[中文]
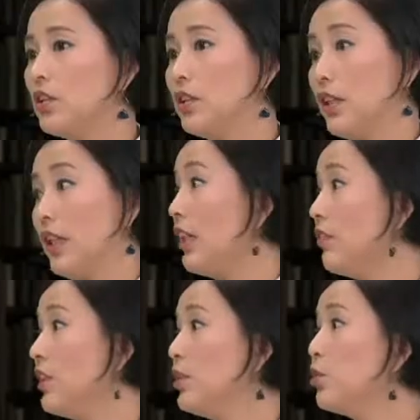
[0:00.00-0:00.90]
是劫一架
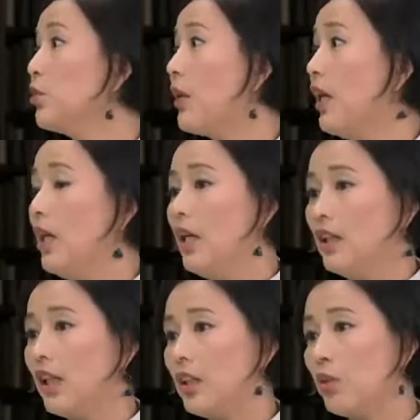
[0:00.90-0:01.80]
飞机，对吧？
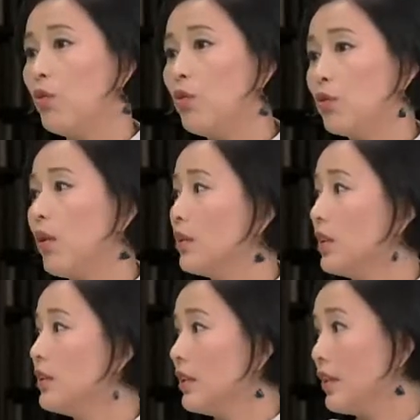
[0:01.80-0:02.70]
他得通过多少
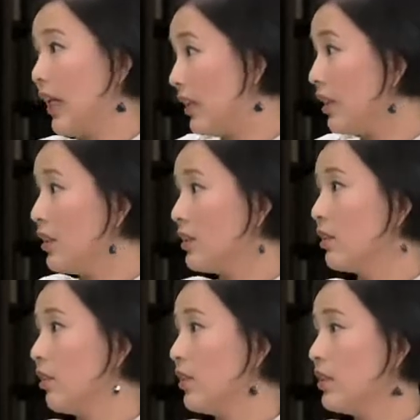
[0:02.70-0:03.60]
层检查，他可以
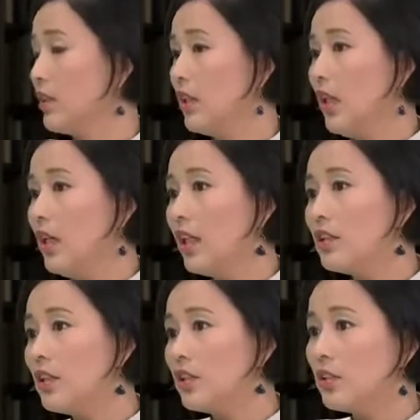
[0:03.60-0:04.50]
上到飞机。他
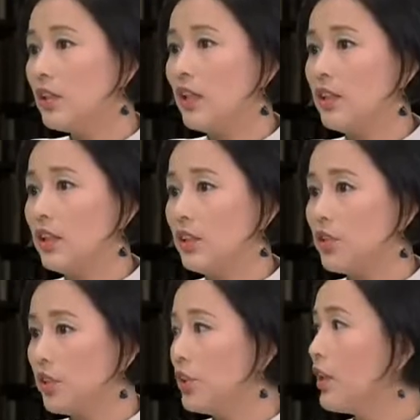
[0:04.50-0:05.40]
现在是在你
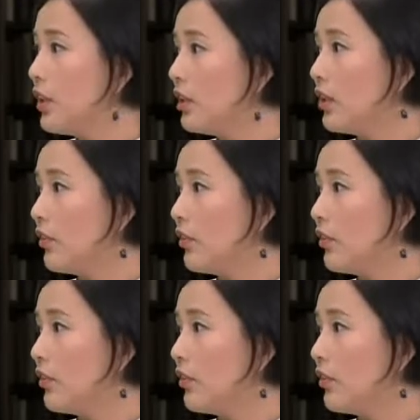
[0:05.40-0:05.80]
这个 check in